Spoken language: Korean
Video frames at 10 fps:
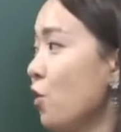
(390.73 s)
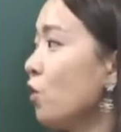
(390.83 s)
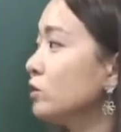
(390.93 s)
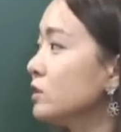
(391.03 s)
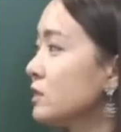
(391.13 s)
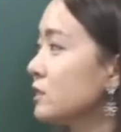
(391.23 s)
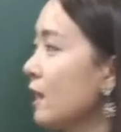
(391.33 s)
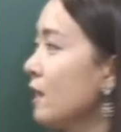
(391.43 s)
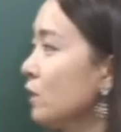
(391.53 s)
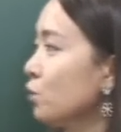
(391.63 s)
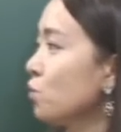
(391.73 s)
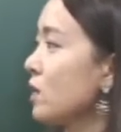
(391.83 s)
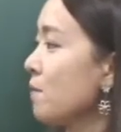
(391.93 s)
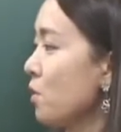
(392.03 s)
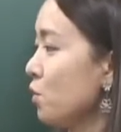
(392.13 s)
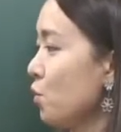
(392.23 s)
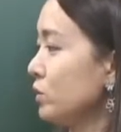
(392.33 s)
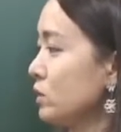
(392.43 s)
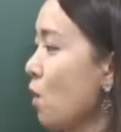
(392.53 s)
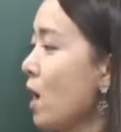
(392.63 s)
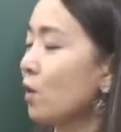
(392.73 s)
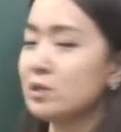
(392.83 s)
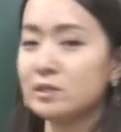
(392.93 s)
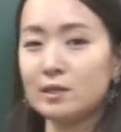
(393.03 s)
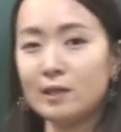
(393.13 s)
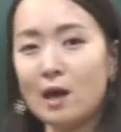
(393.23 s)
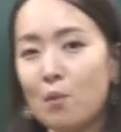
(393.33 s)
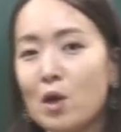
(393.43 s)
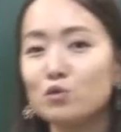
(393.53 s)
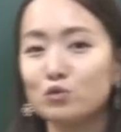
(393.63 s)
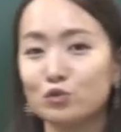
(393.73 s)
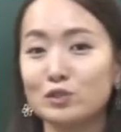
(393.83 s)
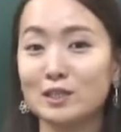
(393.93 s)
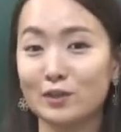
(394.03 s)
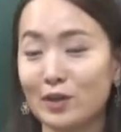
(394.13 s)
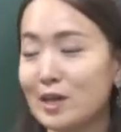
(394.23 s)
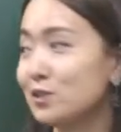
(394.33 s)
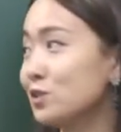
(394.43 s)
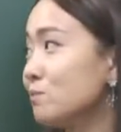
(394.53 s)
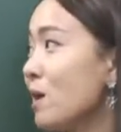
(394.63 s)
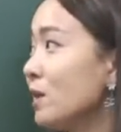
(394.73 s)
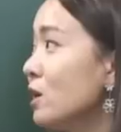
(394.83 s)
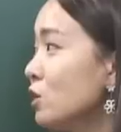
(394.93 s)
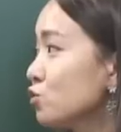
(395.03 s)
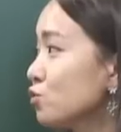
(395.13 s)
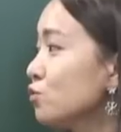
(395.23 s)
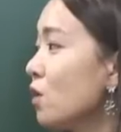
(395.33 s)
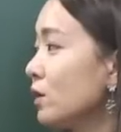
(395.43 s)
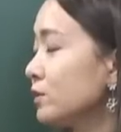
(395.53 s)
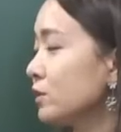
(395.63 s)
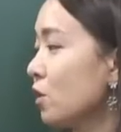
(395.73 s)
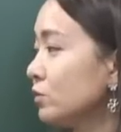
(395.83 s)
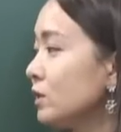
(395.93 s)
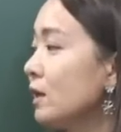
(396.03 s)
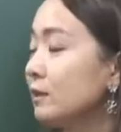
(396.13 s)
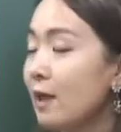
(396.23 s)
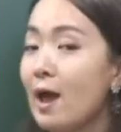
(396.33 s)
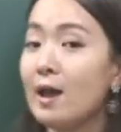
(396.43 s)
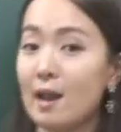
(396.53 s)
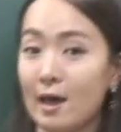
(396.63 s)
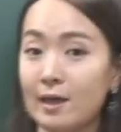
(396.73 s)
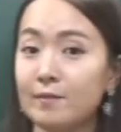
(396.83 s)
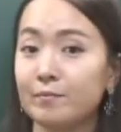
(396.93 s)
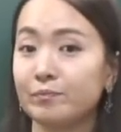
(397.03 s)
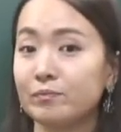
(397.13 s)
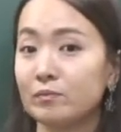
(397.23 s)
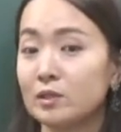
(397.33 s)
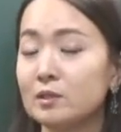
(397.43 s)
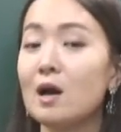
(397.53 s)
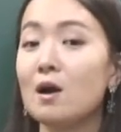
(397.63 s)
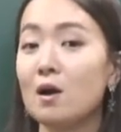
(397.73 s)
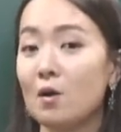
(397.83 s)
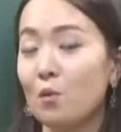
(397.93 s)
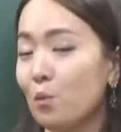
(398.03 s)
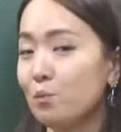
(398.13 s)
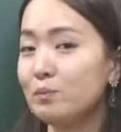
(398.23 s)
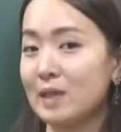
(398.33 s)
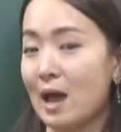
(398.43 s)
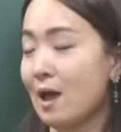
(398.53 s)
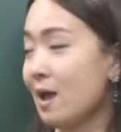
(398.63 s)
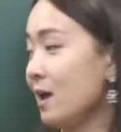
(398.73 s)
영어는 이제 동사별로 이제 과거 시제를 다 외우고 이제 그렇게 했었지만 중국어 같은 경우는 타라이 그가 옵니다.